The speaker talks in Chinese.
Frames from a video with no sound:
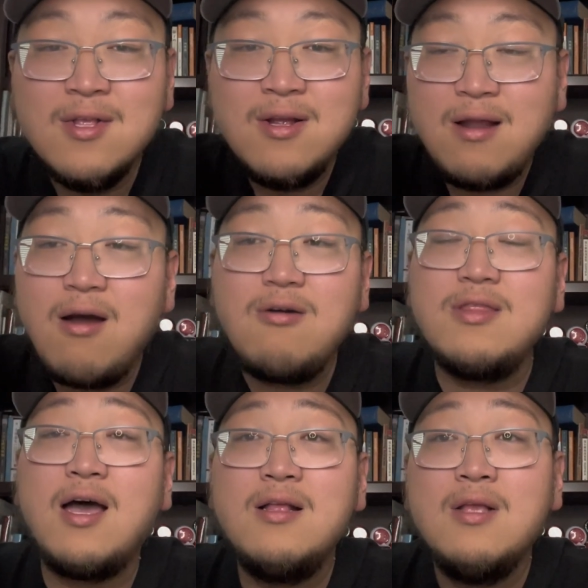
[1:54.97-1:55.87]
然后
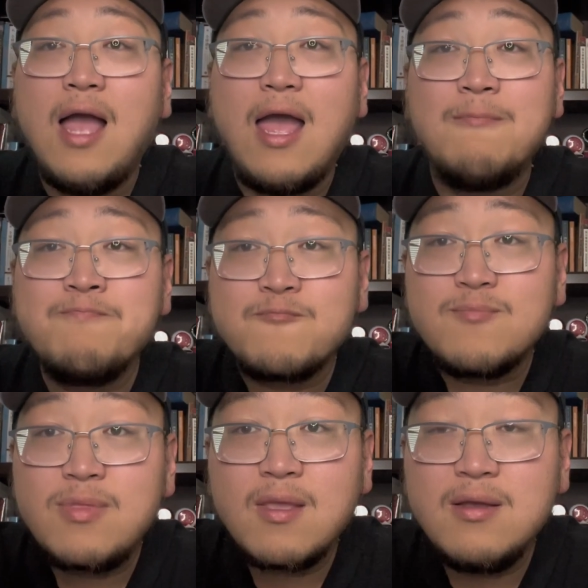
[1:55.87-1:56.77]
呢，哎，
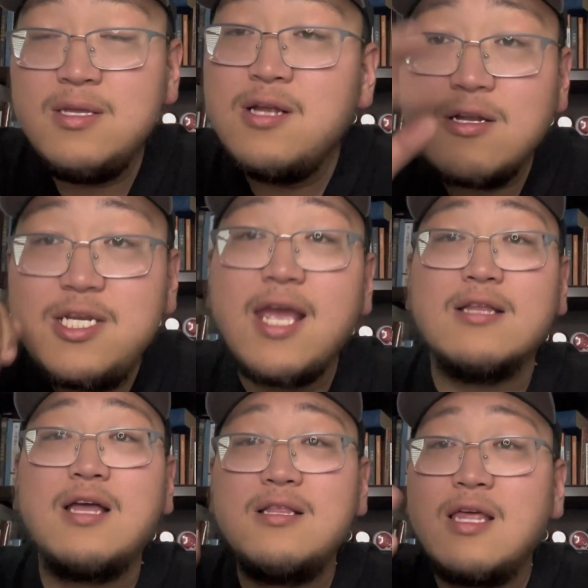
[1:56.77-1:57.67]
你知道这个，
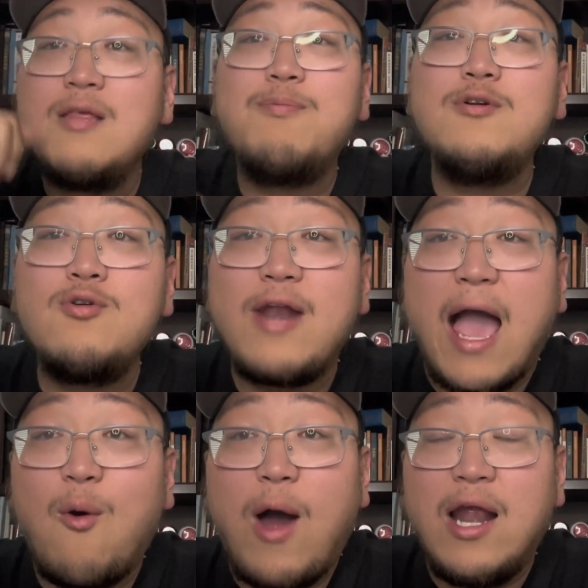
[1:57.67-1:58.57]
当他他不是冲
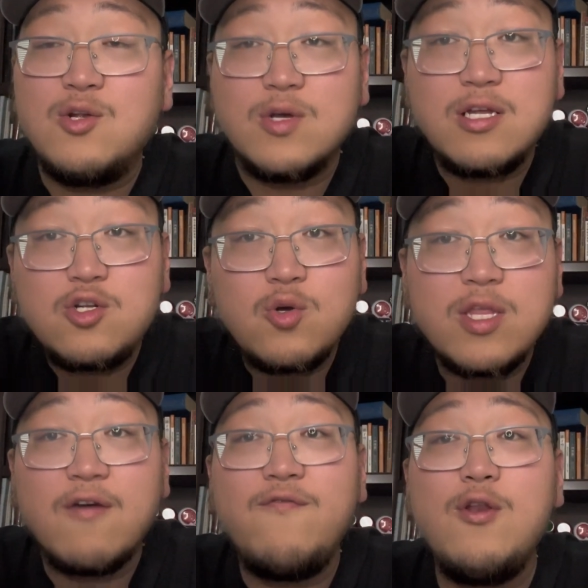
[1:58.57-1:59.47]
俩华人说，他是冲那
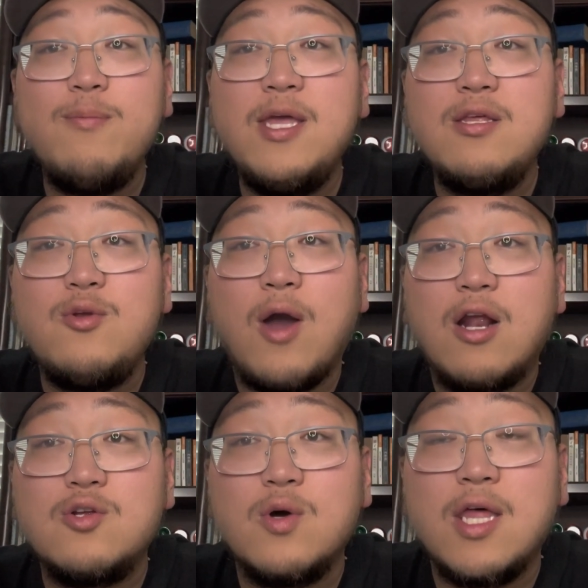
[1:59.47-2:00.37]
个菲律宾的女孩
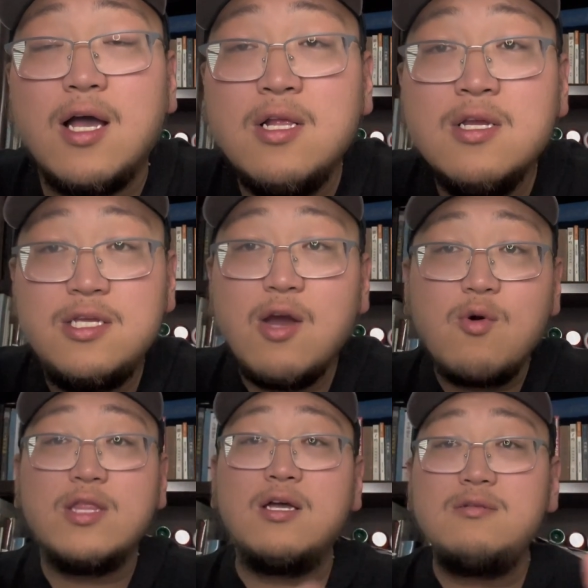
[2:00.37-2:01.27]
说的。结
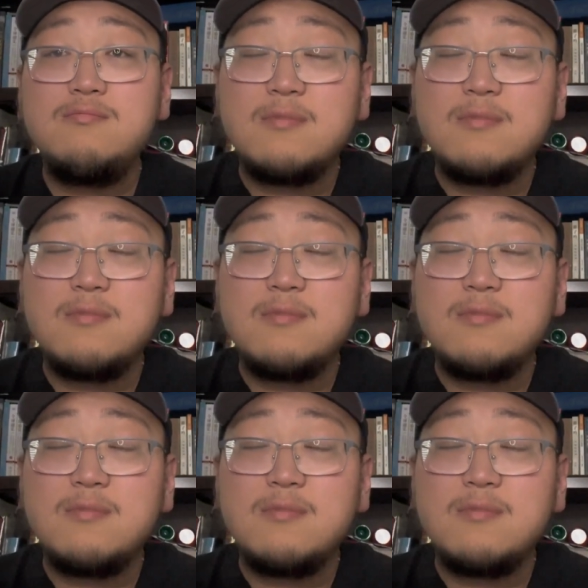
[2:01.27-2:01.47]
果呢，